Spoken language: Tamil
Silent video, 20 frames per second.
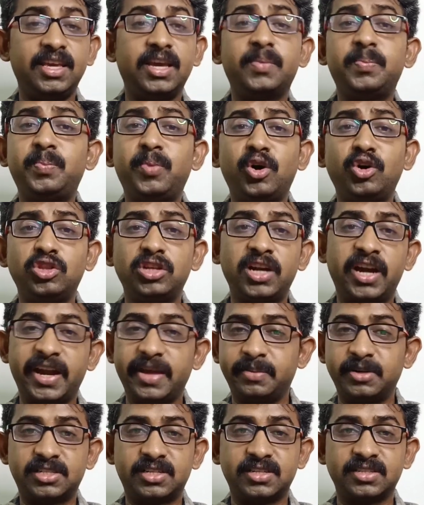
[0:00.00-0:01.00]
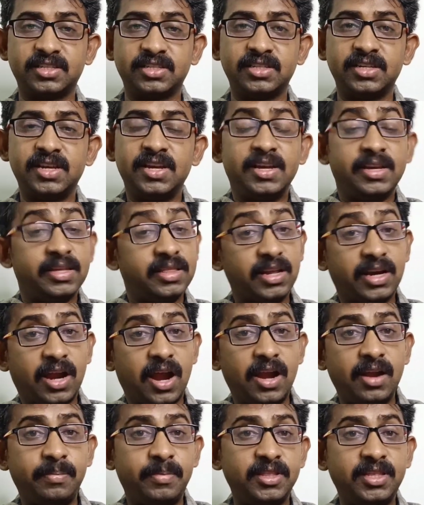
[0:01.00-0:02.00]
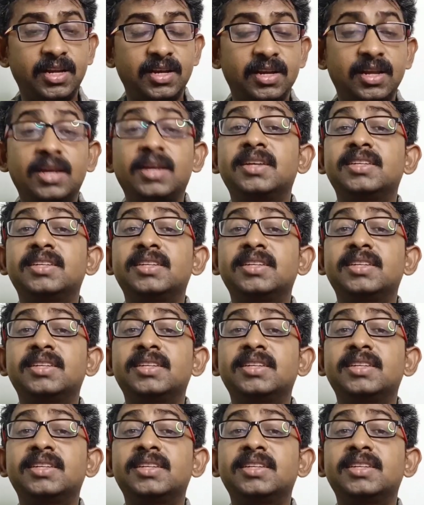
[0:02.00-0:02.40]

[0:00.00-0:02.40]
எப்போது நடைபெற்றது இதற்கான பதில்